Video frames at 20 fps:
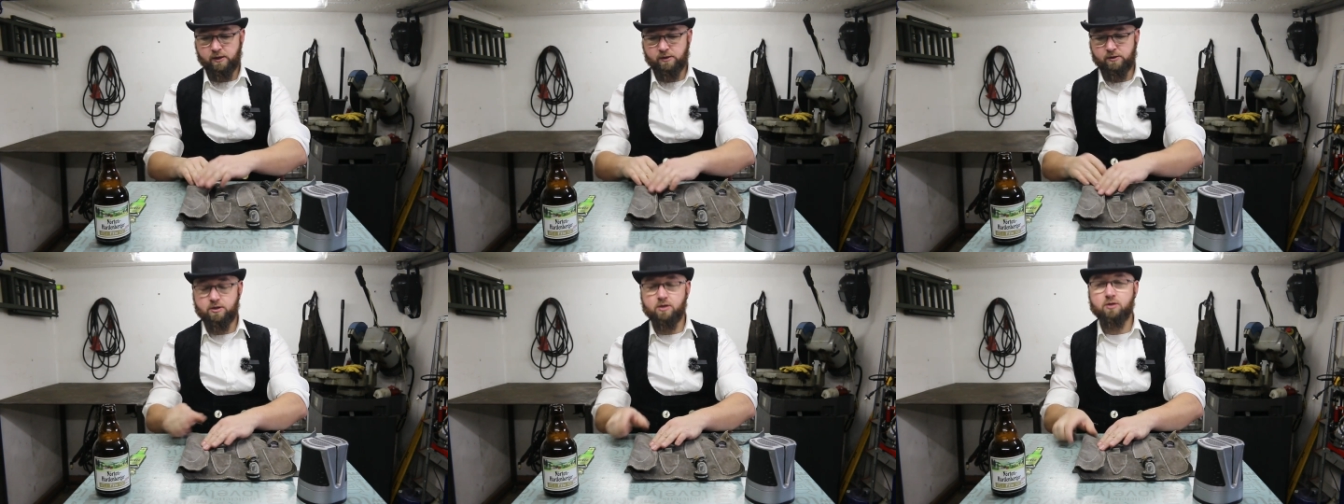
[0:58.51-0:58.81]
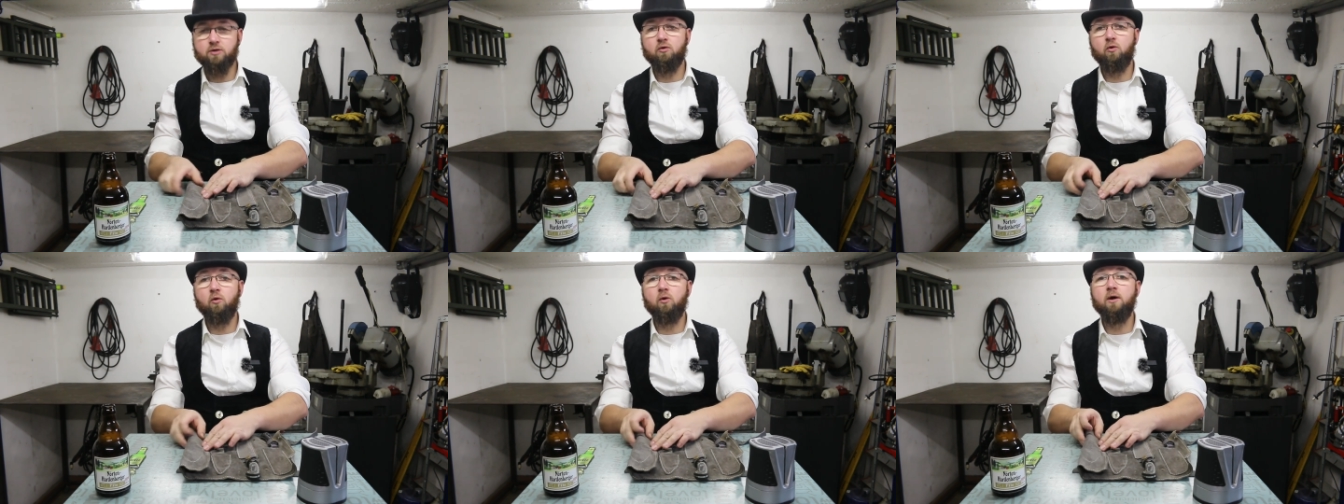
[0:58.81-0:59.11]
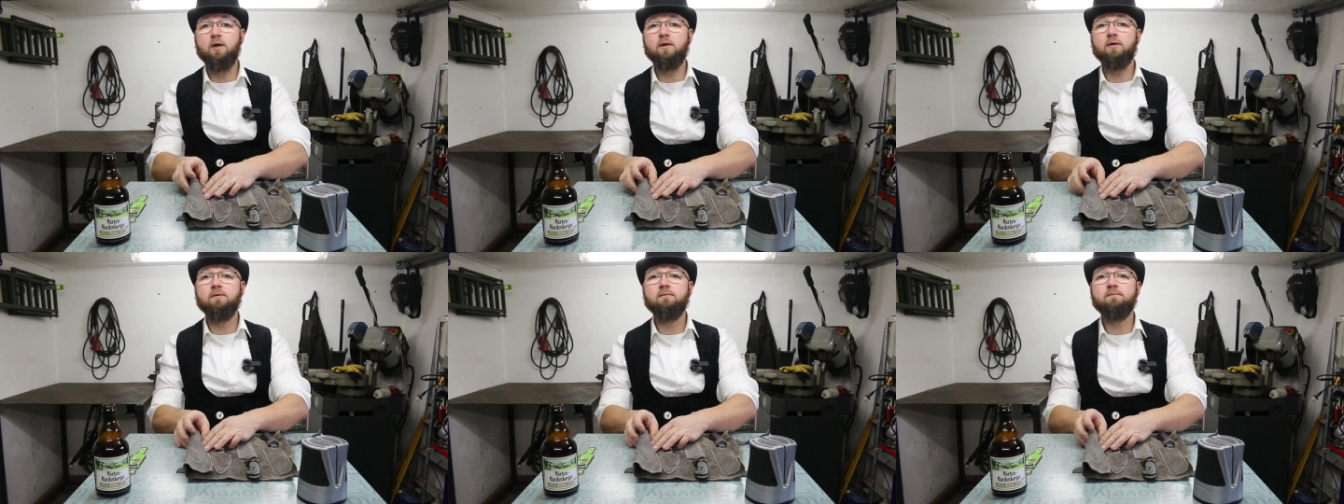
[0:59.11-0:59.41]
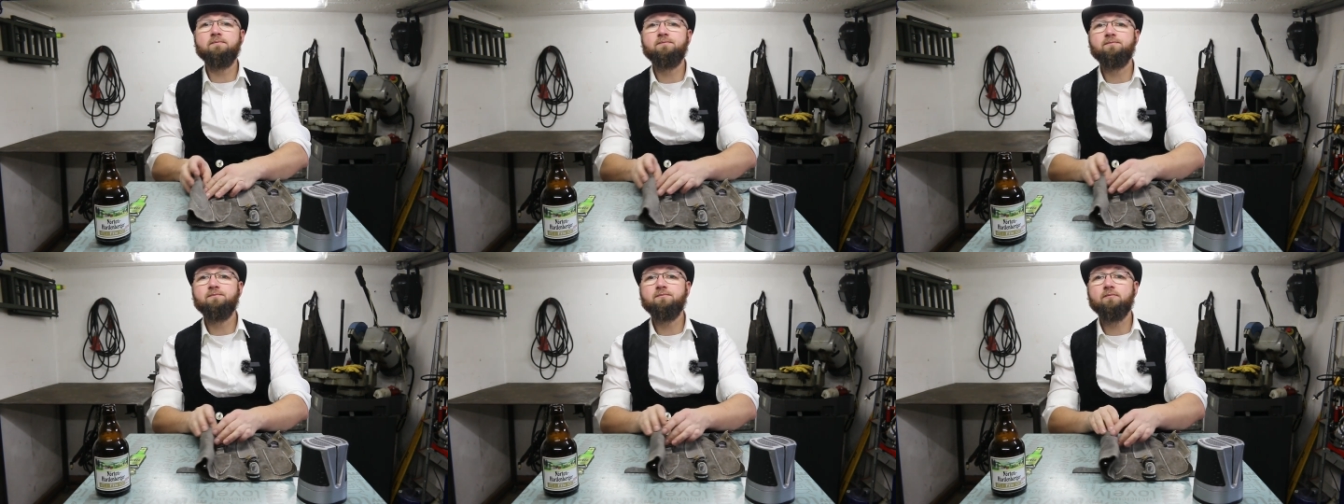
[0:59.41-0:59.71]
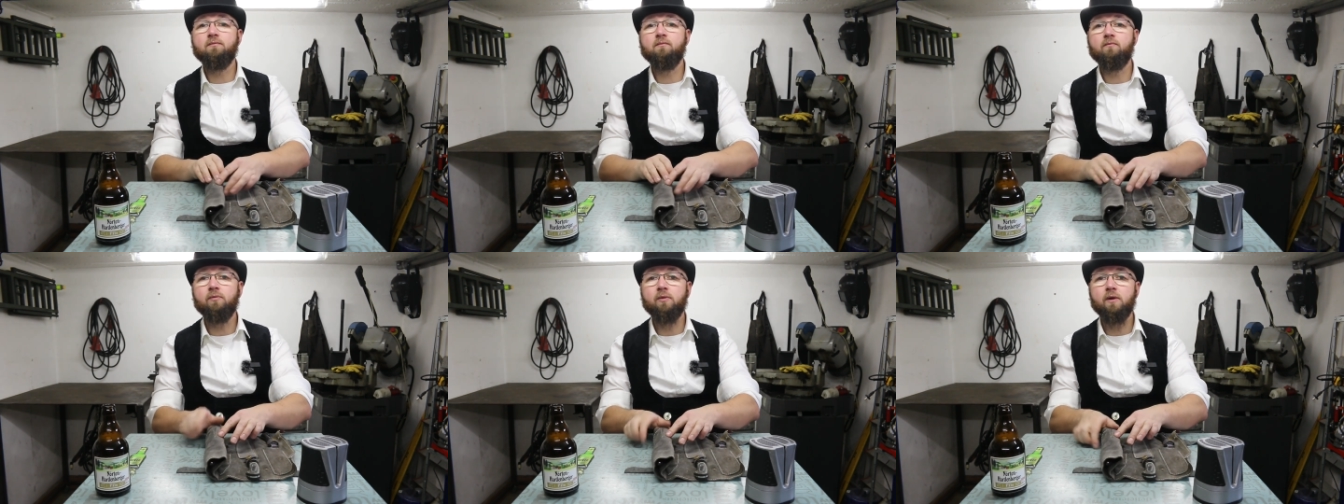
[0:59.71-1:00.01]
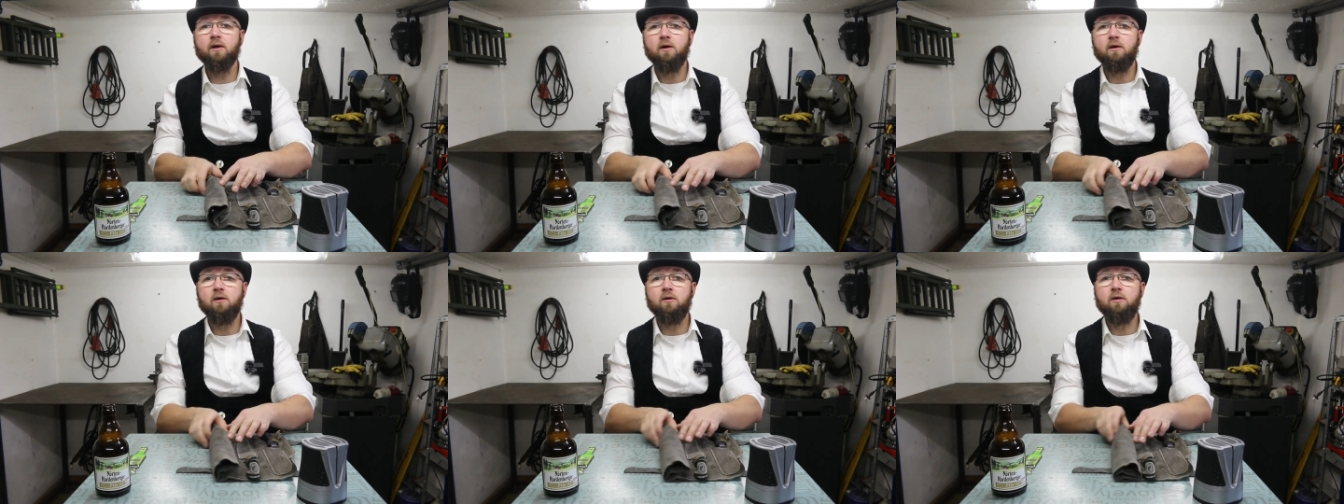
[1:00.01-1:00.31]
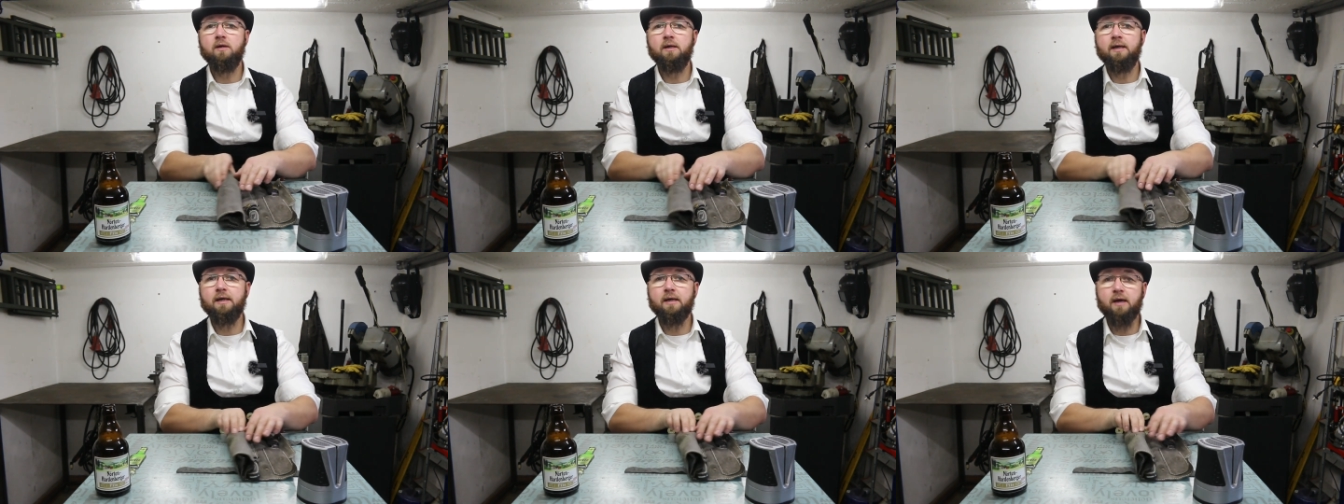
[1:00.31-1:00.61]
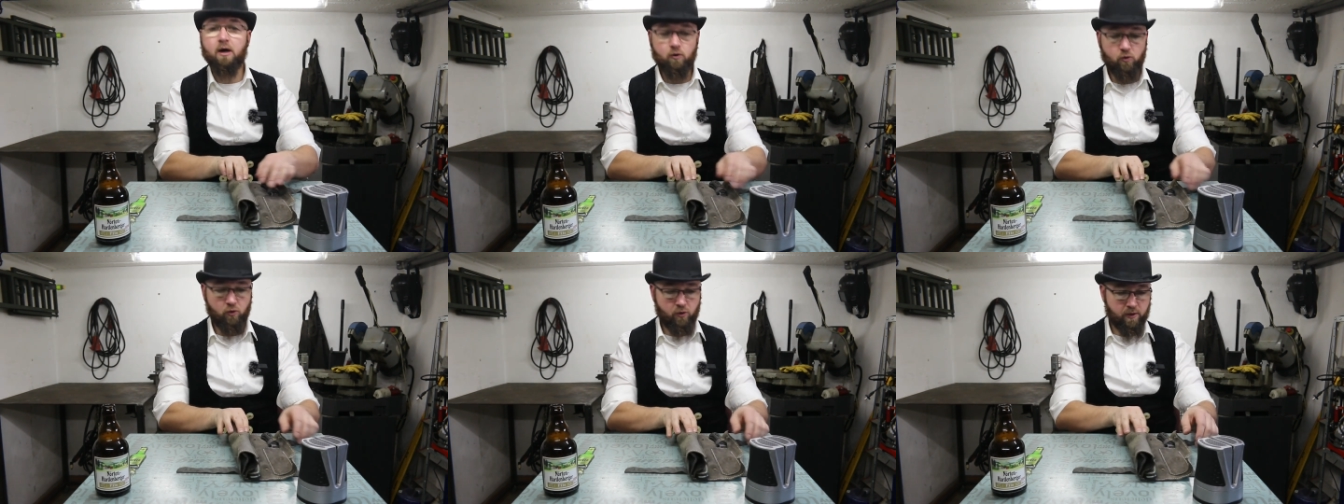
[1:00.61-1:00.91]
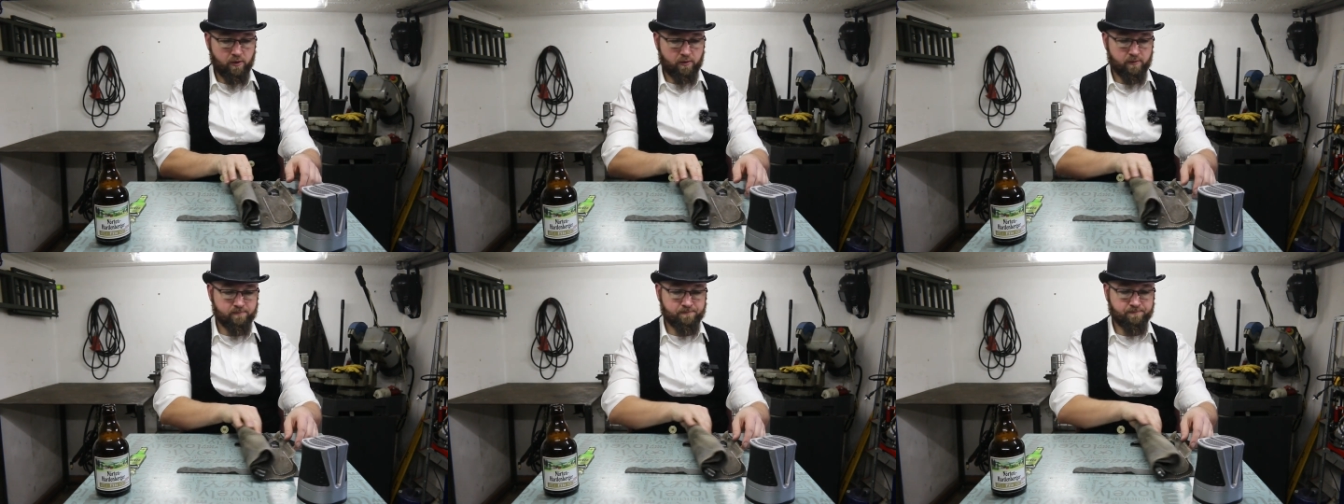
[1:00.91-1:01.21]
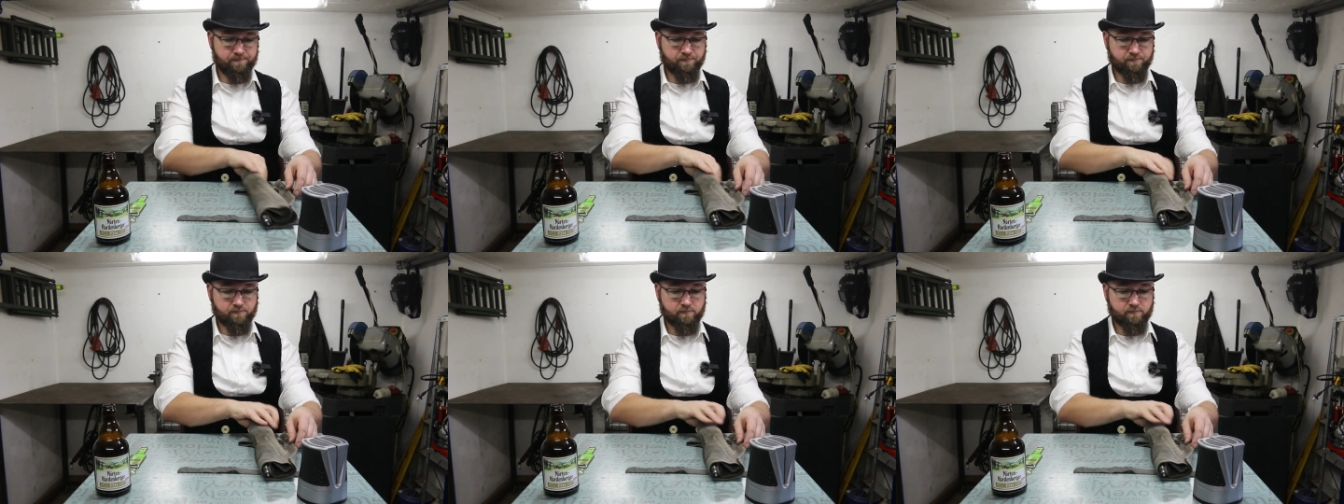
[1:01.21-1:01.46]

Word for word: richtig coolen Lederhülle.